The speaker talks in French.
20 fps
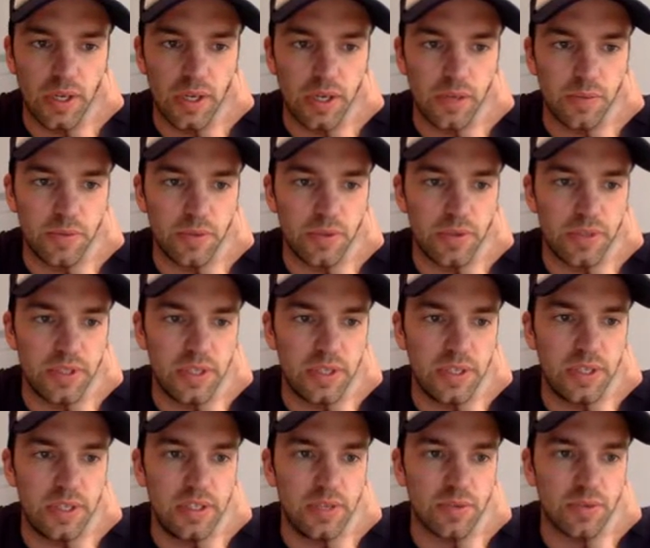comme
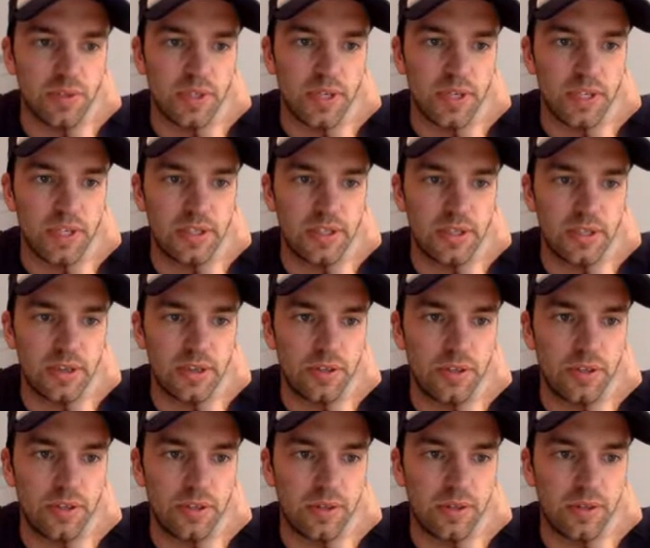ceci. Si on
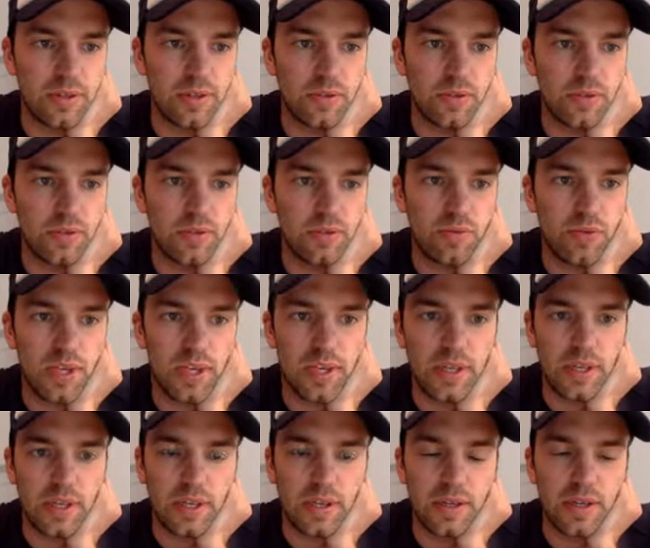sélectionne toutes
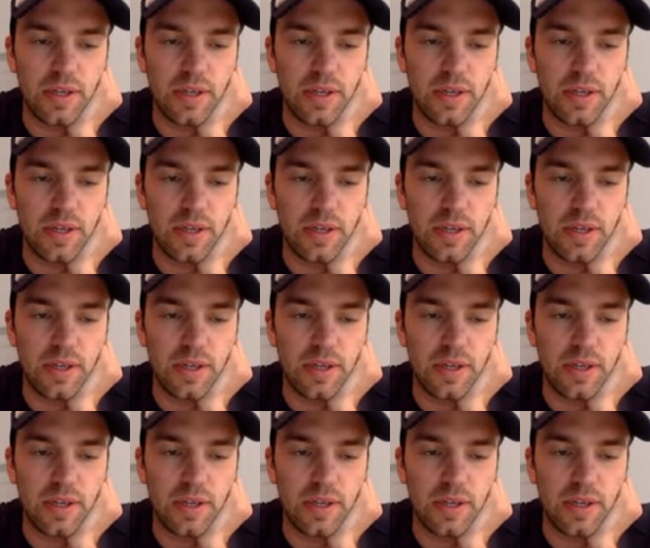les